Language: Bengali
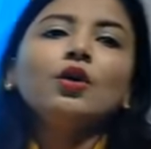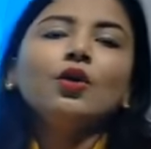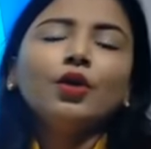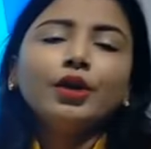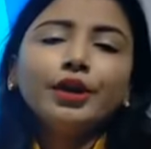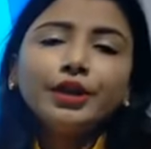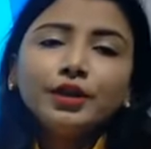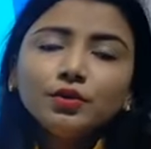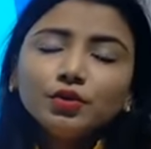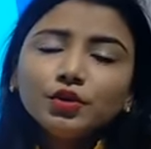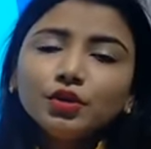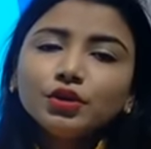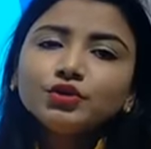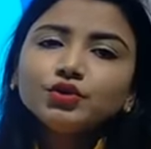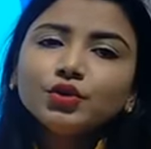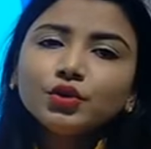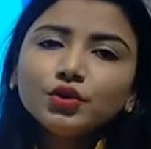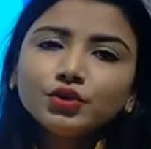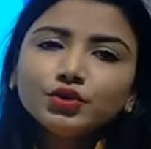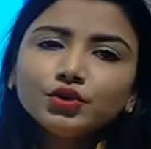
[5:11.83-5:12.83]
অনেকগুলো
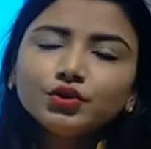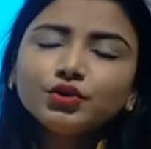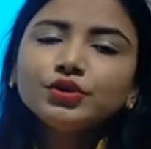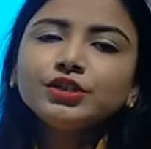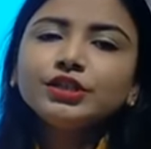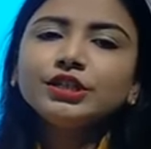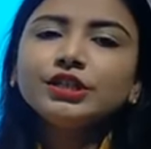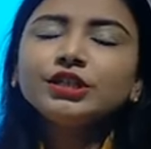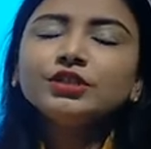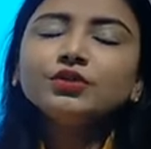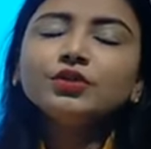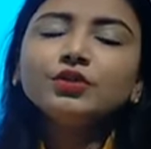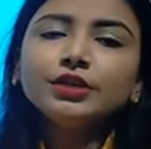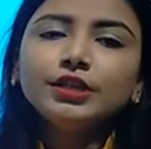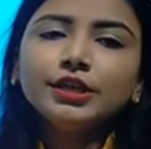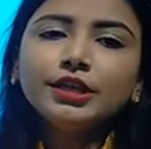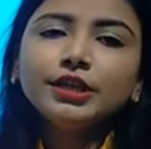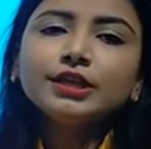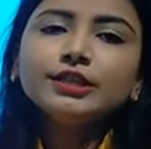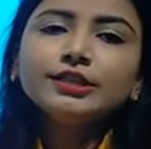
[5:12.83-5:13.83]
ছোট ছোট জিনিস
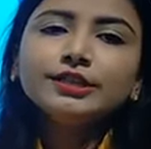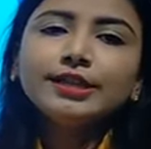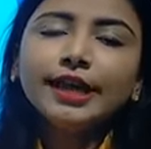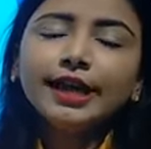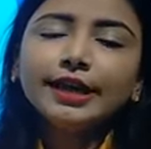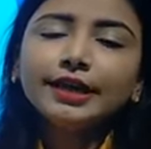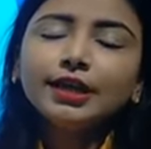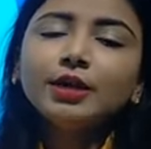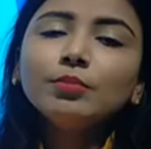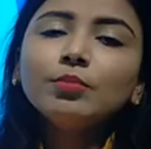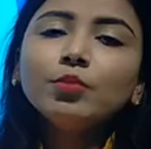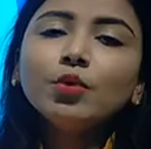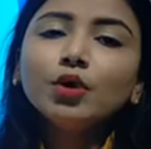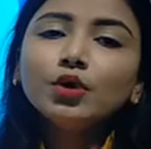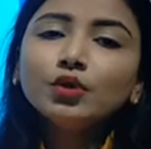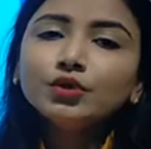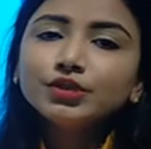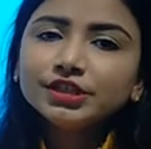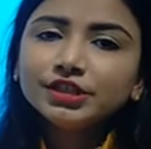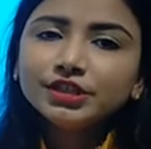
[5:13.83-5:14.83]
হতে যে একটা
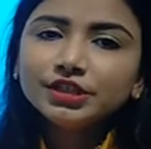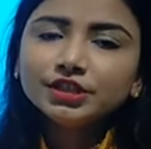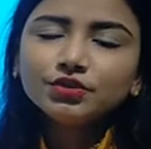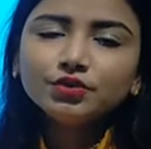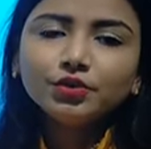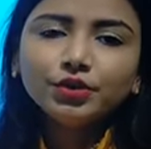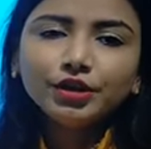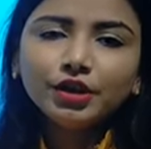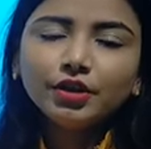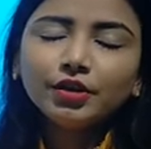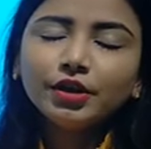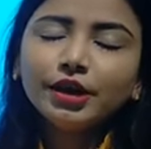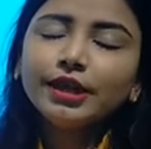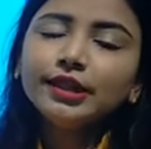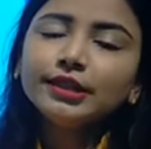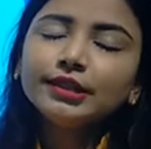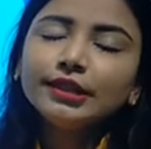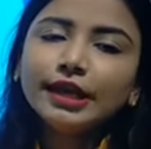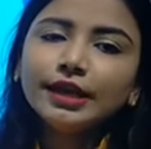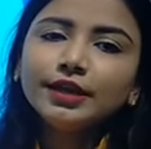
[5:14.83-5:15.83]
বড় জিনিস তৈরি হয়
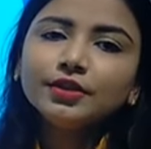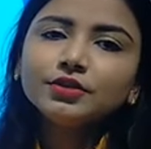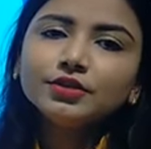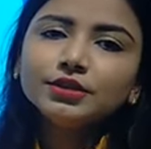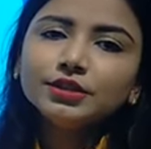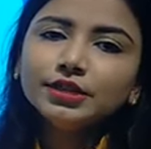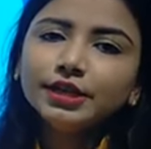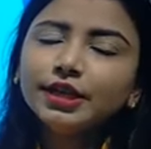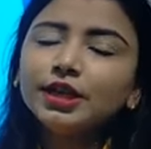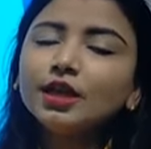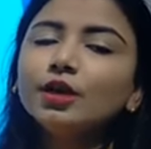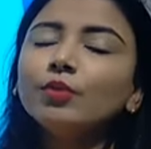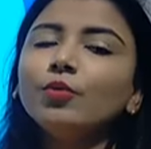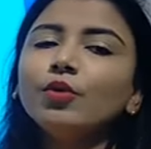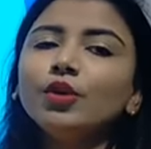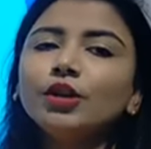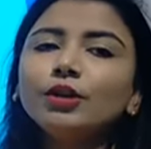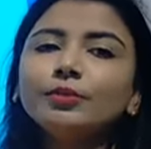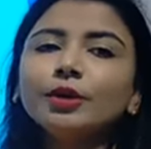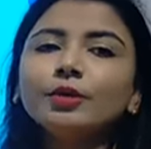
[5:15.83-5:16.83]
তাই হচ্ছে
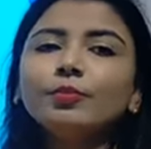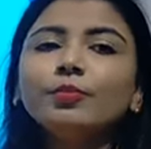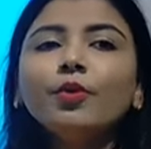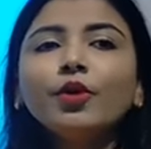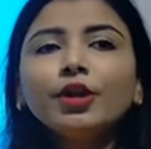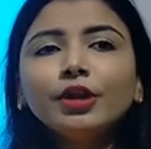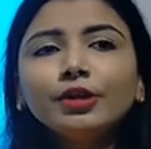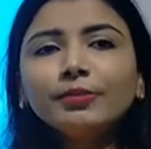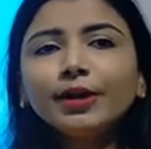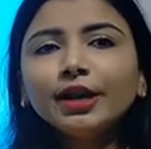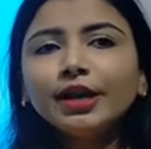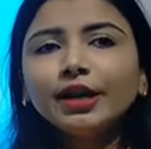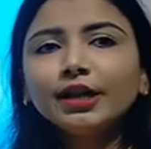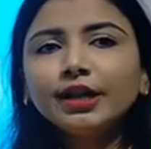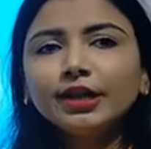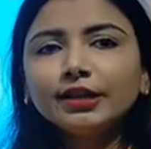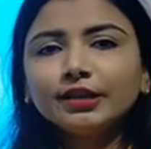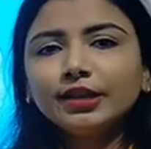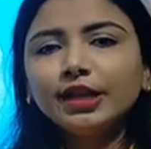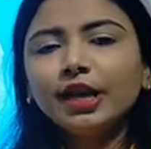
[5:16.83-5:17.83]
পলিমার পলিমারের
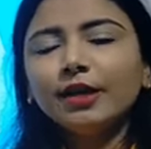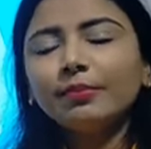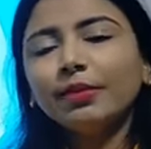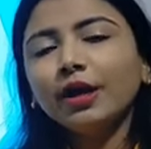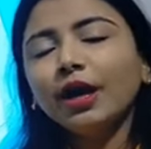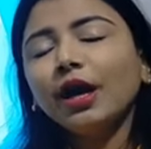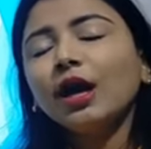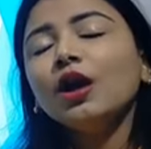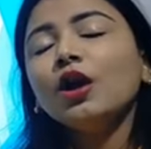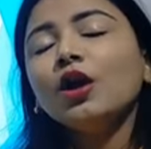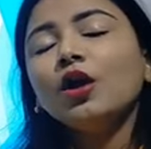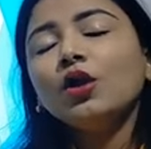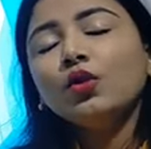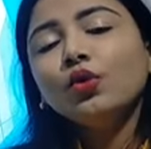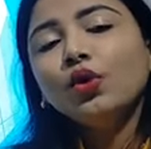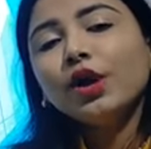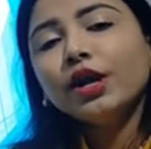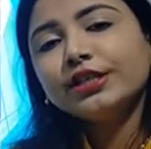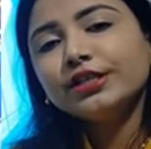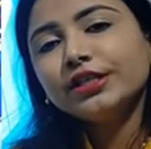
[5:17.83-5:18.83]
ক্ষেত্রে আমরা
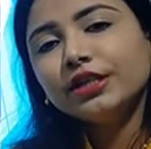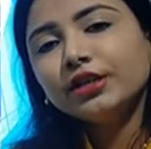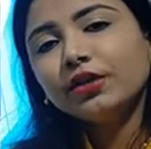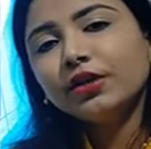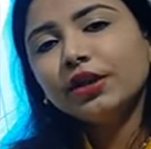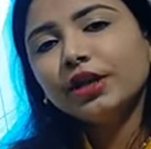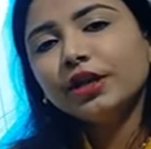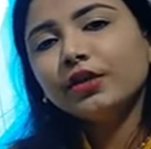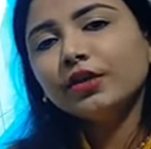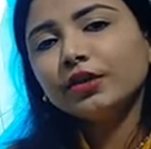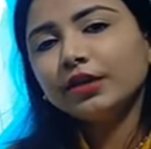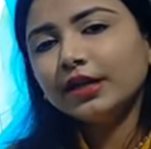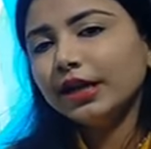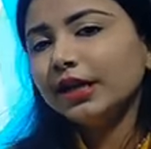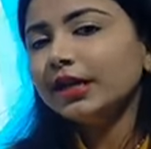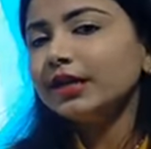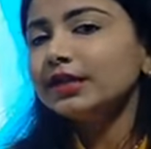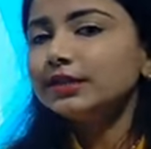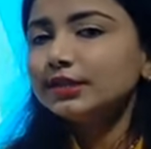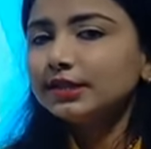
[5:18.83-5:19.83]
লোহার শিকলের কথা
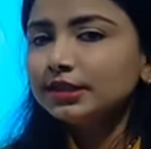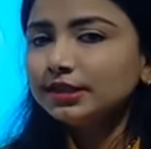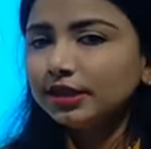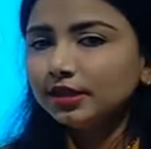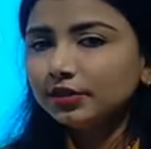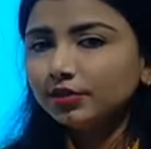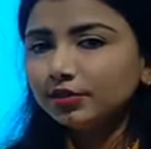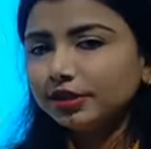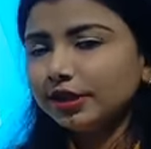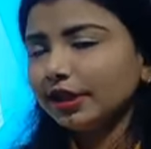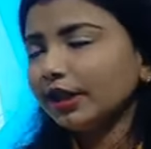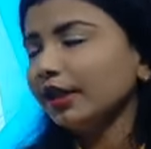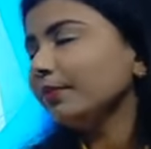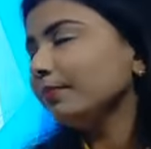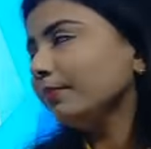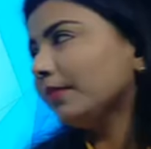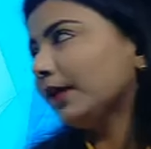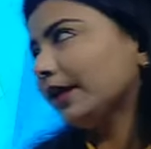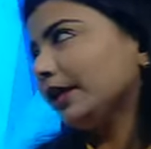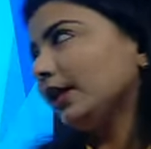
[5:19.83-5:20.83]
চিন্তা করতে
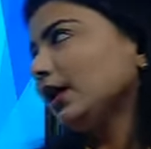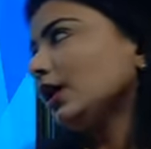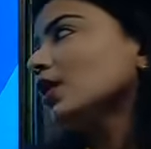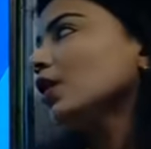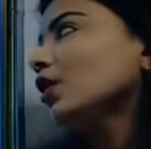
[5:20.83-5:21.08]
পারি